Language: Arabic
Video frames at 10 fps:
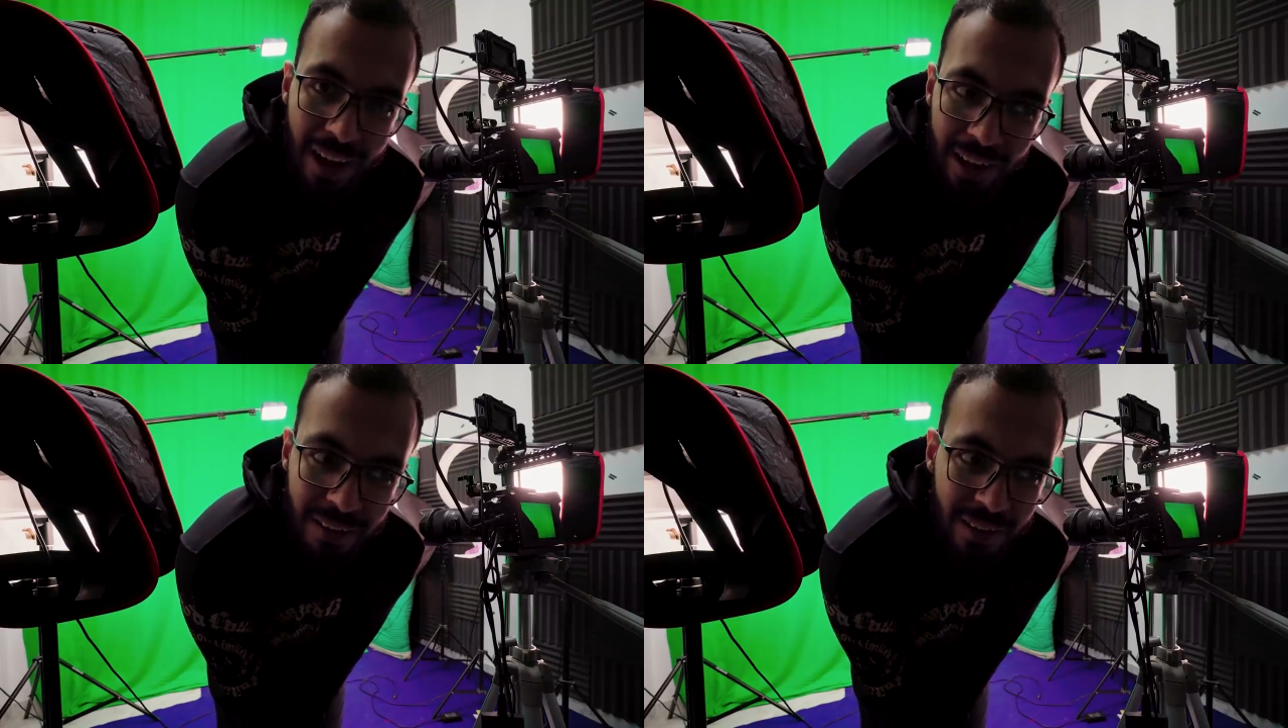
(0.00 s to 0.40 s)

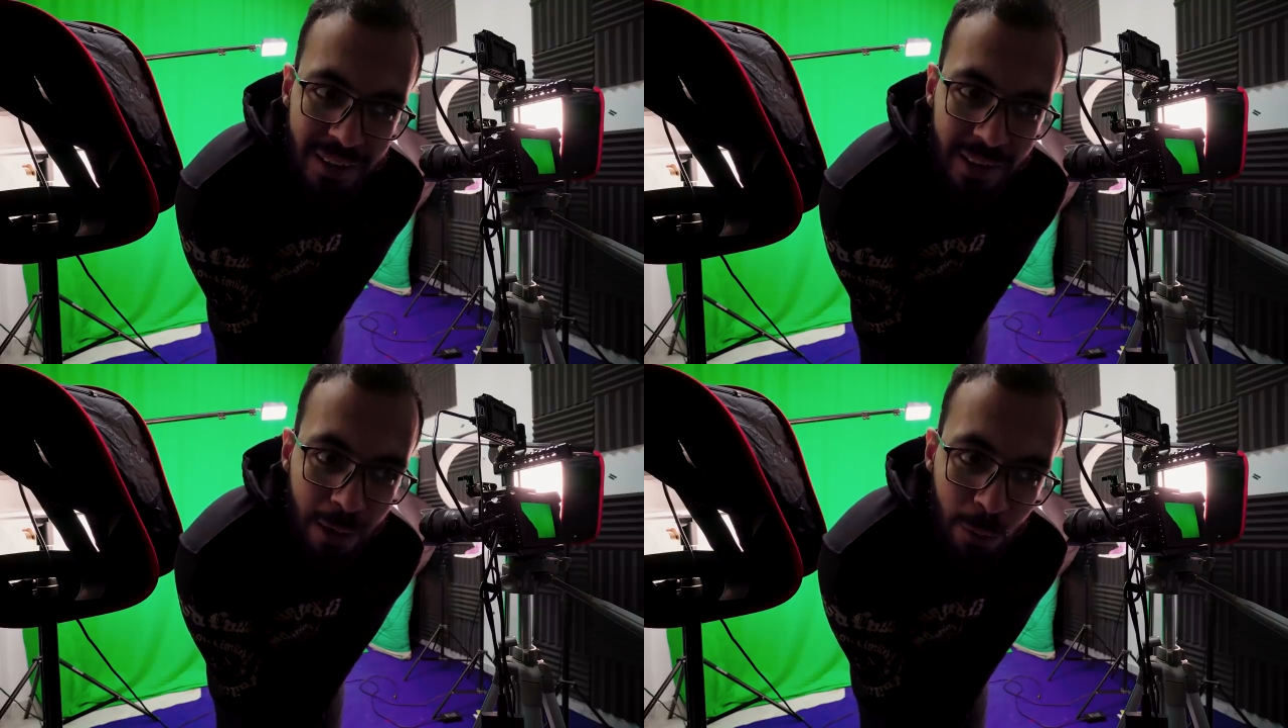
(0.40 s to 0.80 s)

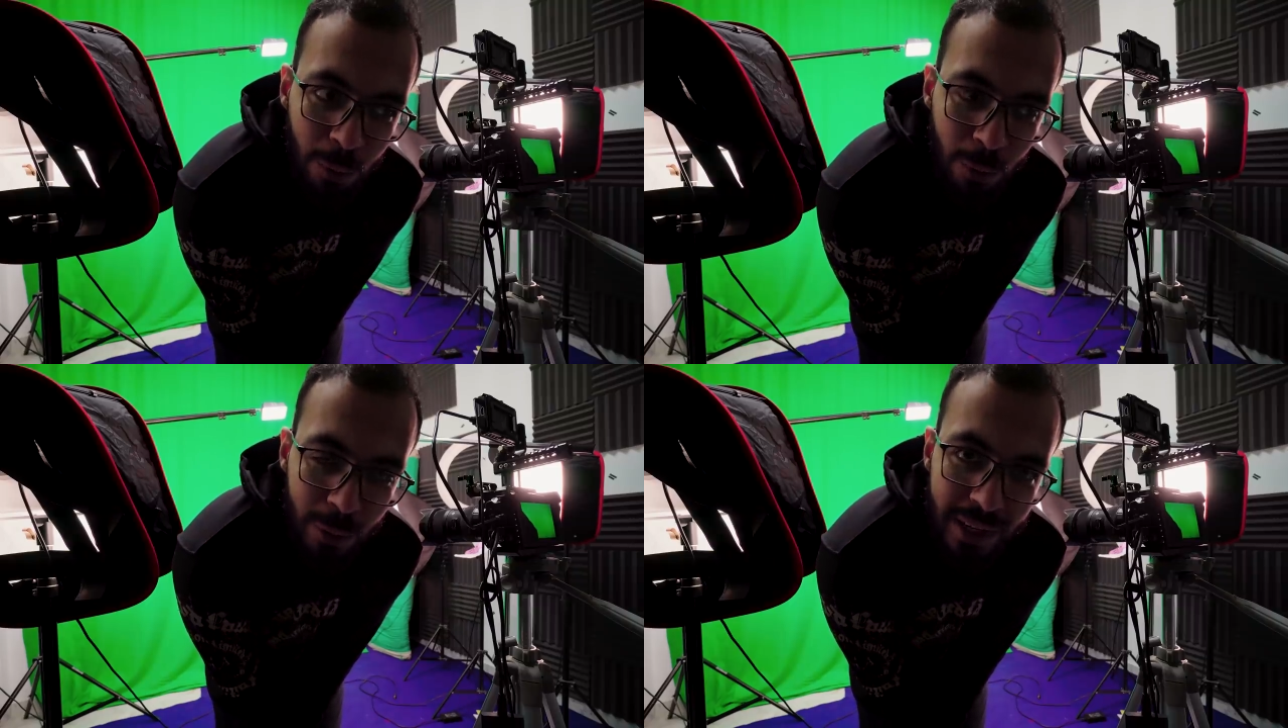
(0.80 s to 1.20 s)
اعتقد لو
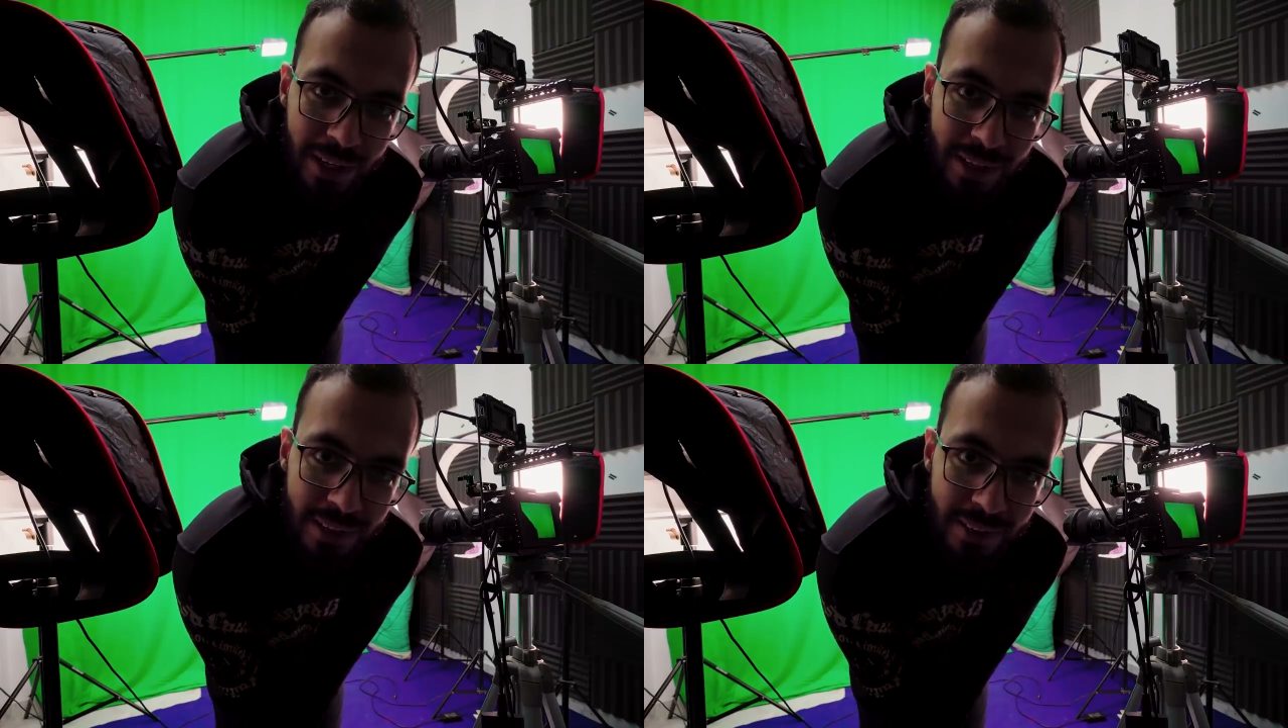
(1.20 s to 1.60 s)

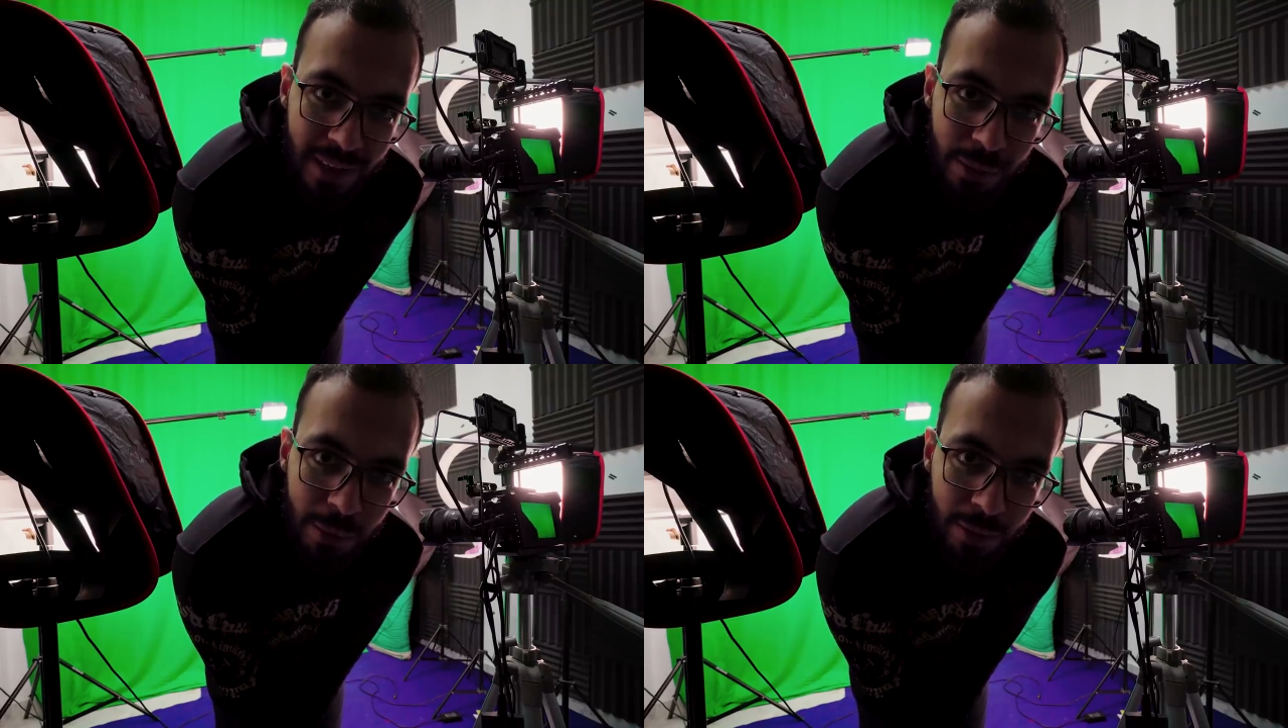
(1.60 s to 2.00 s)
قلنا الترجمه